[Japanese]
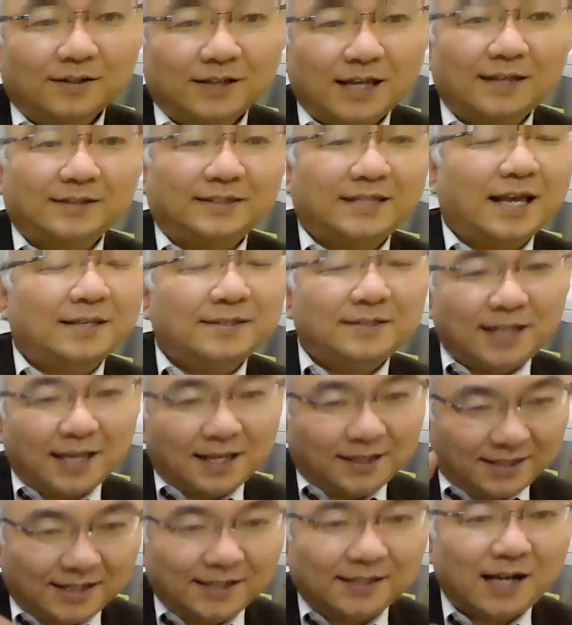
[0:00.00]
ね、全
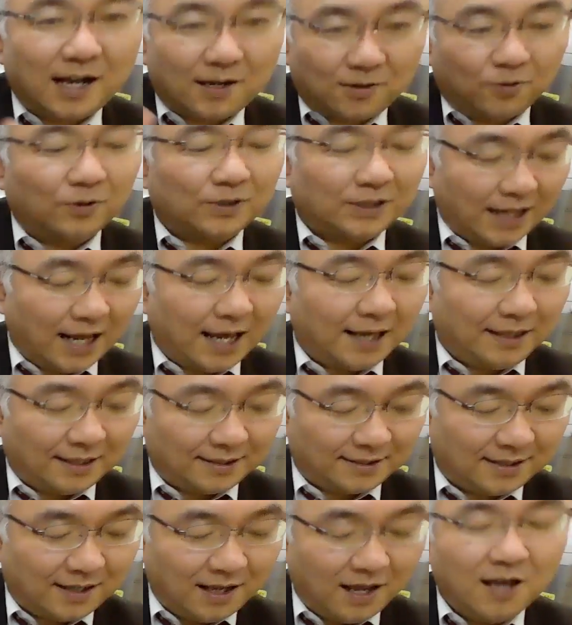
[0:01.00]
然進学校じゃない
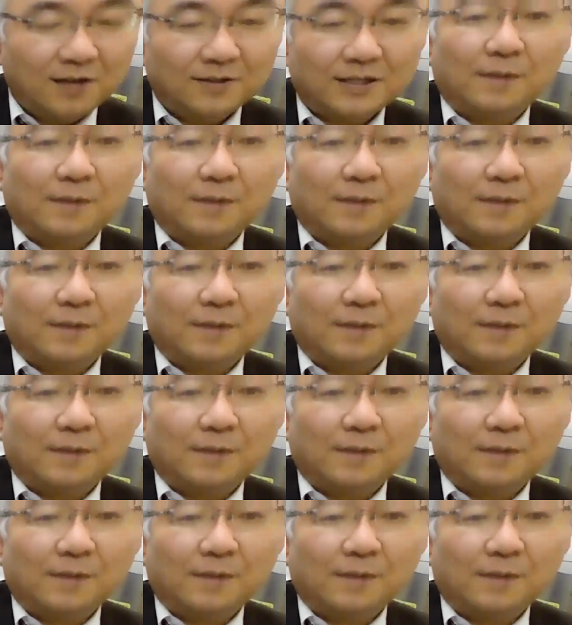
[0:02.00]
です。